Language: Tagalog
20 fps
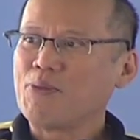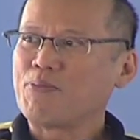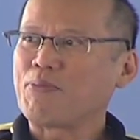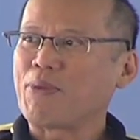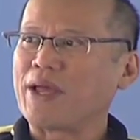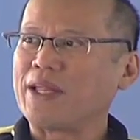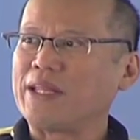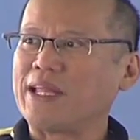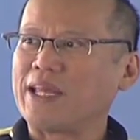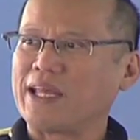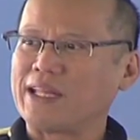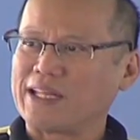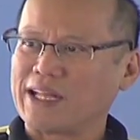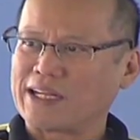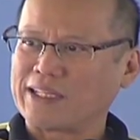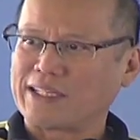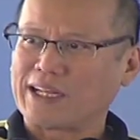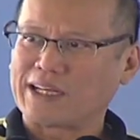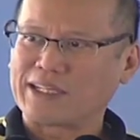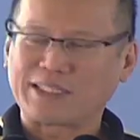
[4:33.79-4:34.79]
pwedeng
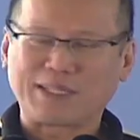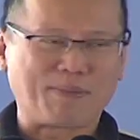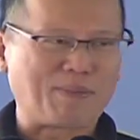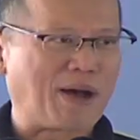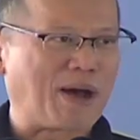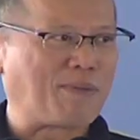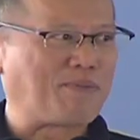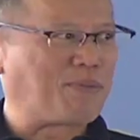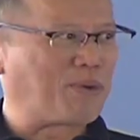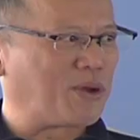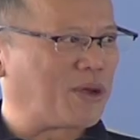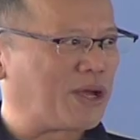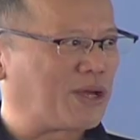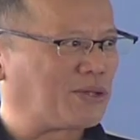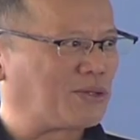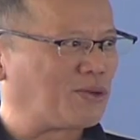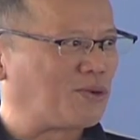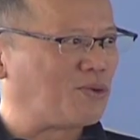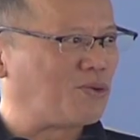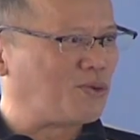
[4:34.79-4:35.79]
idagdag sa mga
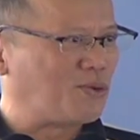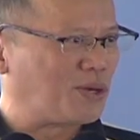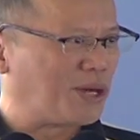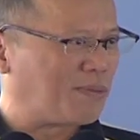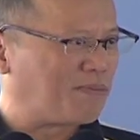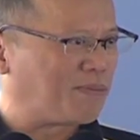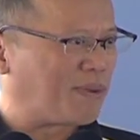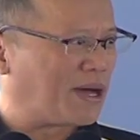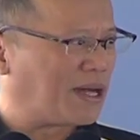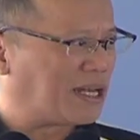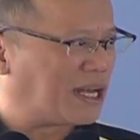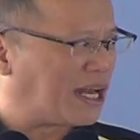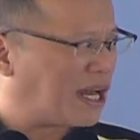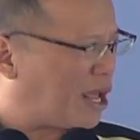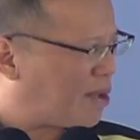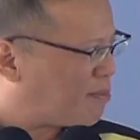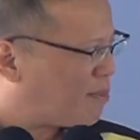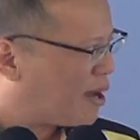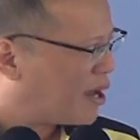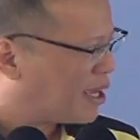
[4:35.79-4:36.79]
proyektong kulang pa na
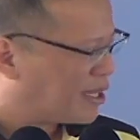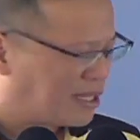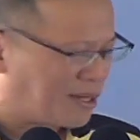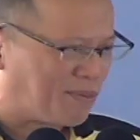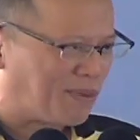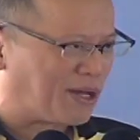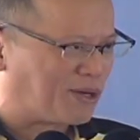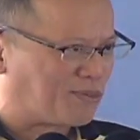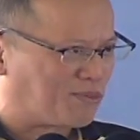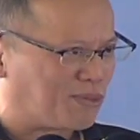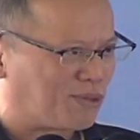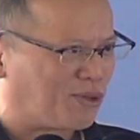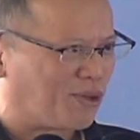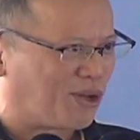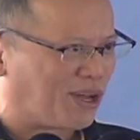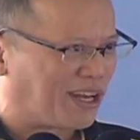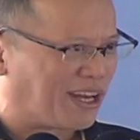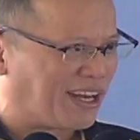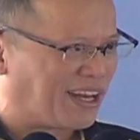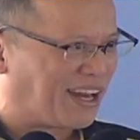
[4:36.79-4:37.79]
naibanggit ni Manong Budoy
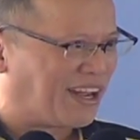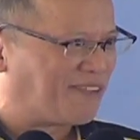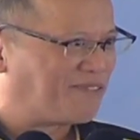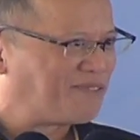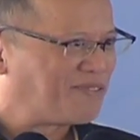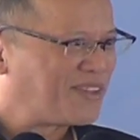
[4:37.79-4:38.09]
kanina.